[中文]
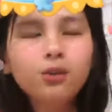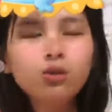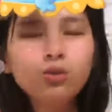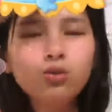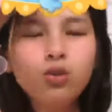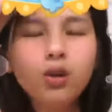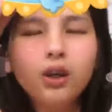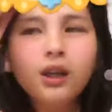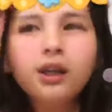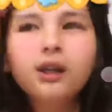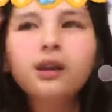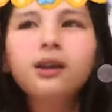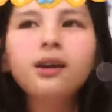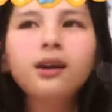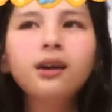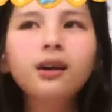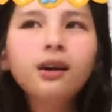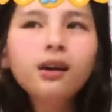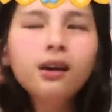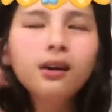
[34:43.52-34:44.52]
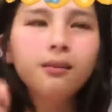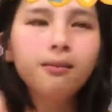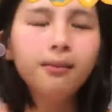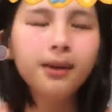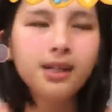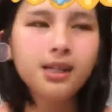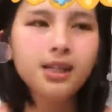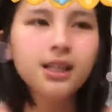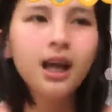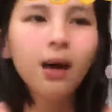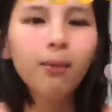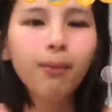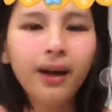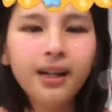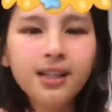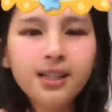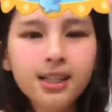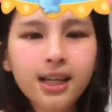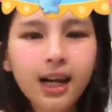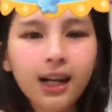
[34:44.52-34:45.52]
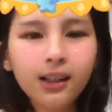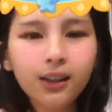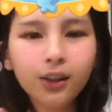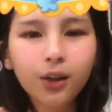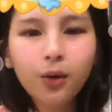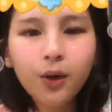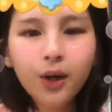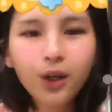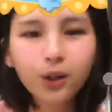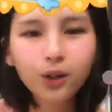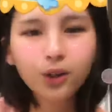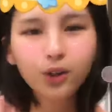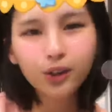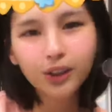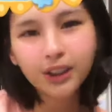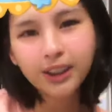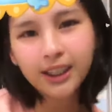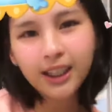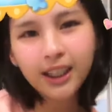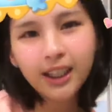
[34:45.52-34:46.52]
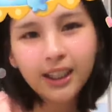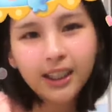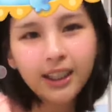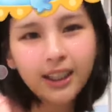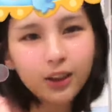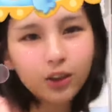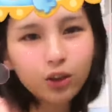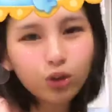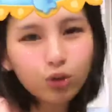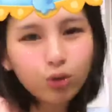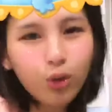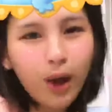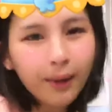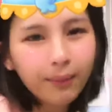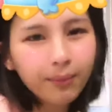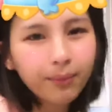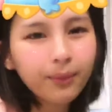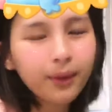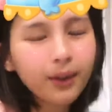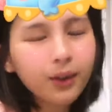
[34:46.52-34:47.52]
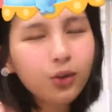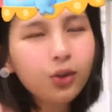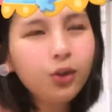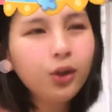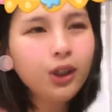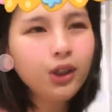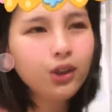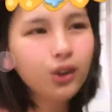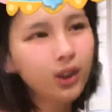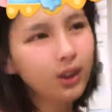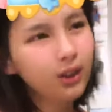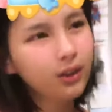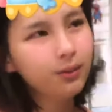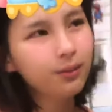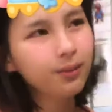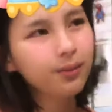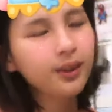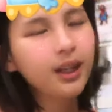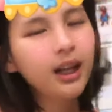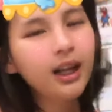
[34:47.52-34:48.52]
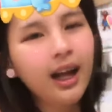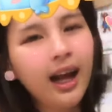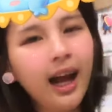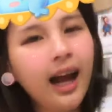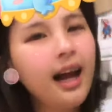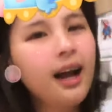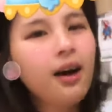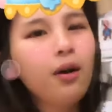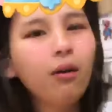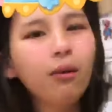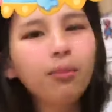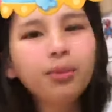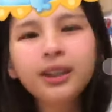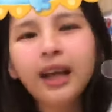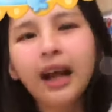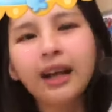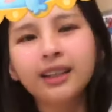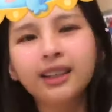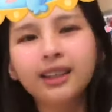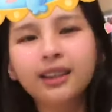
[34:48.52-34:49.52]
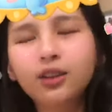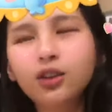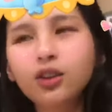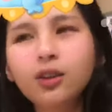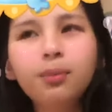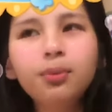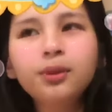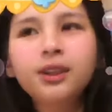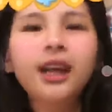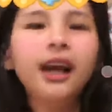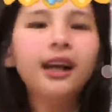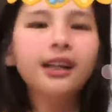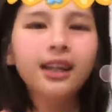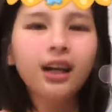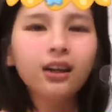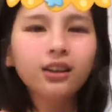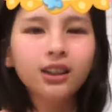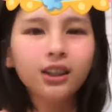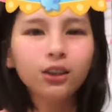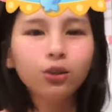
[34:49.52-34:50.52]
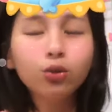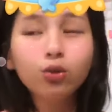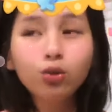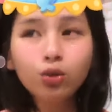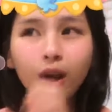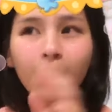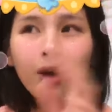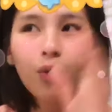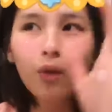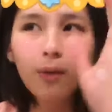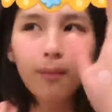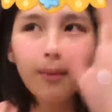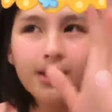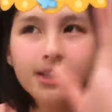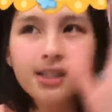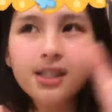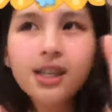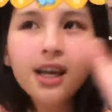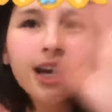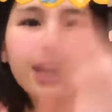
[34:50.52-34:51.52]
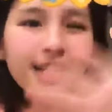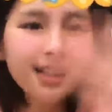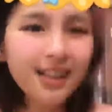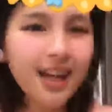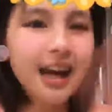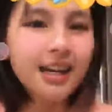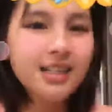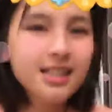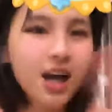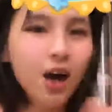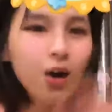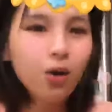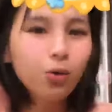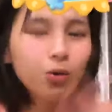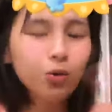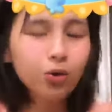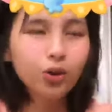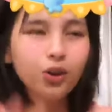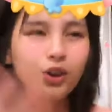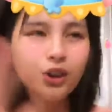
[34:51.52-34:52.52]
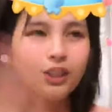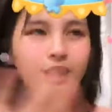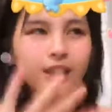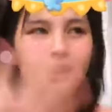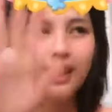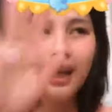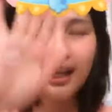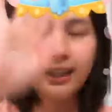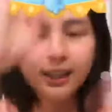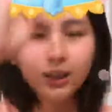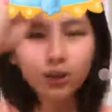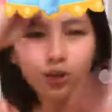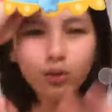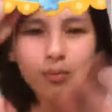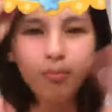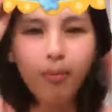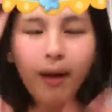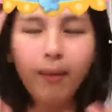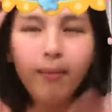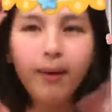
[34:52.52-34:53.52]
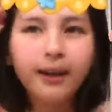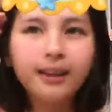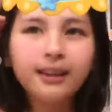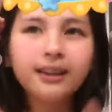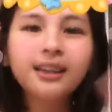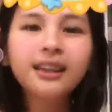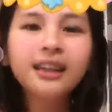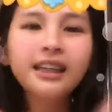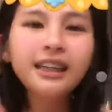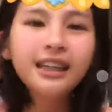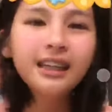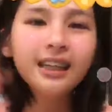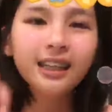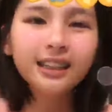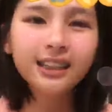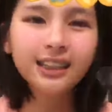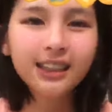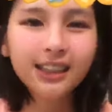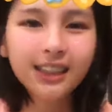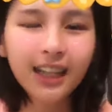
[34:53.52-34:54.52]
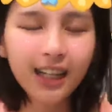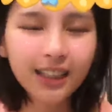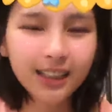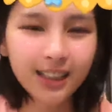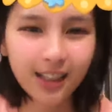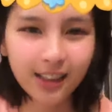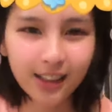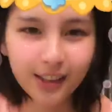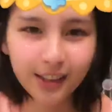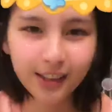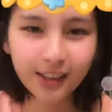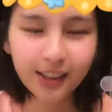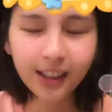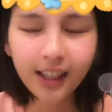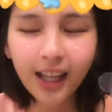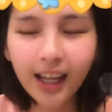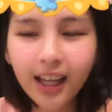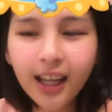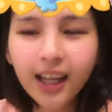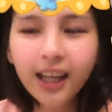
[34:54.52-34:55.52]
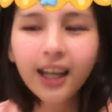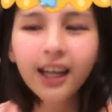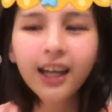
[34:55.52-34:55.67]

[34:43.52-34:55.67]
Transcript: 所以每次到搬家了都会有一种心里很酸，就会觉得，还好我不想，就是不想要结束。虽然我每次打招呼都是跟大家说拜拜的，第一个先下场的人，但